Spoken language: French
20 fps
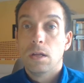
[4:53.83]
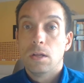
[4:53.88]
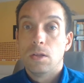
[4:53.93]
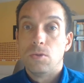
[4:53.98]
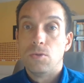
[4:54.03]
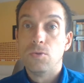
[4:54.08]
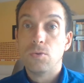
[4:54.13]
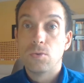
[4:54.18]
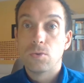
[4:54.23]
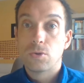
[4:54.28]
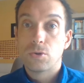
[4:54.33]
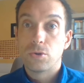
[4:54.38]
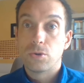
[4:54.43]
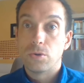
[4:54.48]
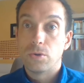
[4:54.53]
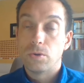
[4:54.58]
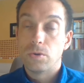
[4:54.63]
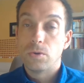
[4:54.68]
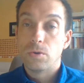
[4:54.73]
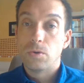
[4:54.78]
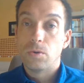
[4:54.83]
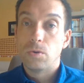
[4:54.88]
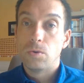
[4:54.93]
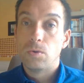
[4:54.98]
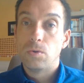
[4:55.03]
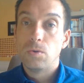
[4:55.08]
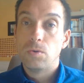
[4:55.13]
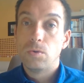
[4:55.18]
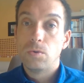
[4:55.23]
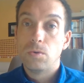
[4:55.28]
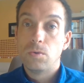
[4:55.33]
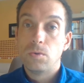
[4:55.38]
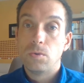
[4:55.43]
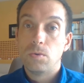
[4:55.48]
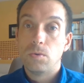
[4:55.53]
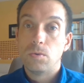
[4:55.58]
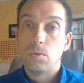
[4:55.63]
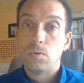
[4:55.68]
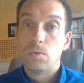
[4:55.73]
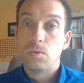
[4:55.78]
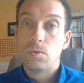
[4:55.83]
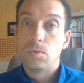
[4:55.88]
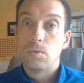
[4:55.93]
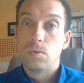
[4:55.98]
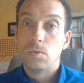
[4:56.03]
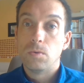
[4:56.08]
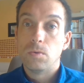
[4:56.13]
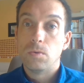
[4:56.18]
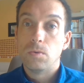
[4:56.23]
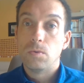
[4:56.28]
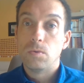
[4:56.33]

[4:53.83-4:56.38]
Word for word: Donc, le,